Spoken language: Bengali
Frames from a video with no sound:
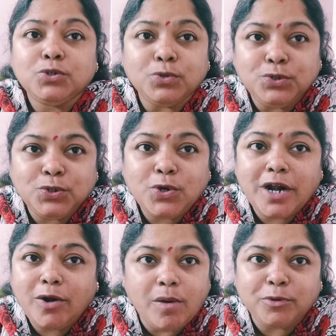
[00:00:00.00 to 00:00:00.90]
সহ্য
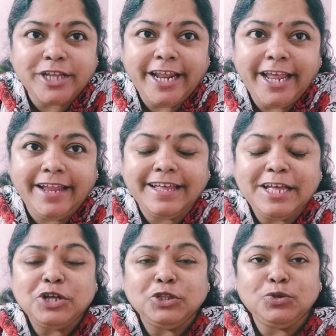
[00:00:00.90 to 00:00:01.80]
করার ক্ষমতা নেই
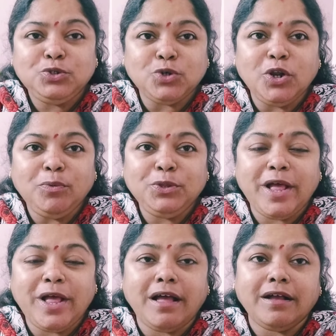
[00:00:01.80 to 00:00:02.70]
তো চলো
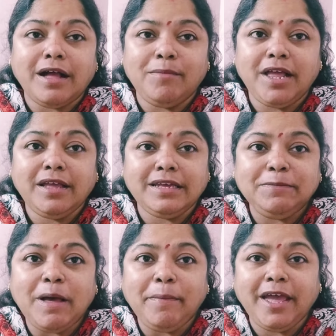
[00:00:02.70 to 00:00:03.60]
বন্ধুরা গামলা
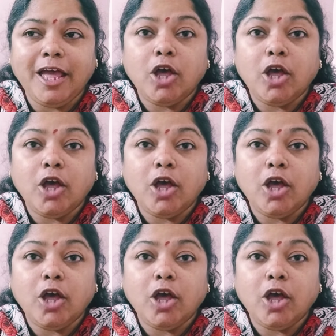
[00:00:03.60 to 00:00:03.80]
কিভাবে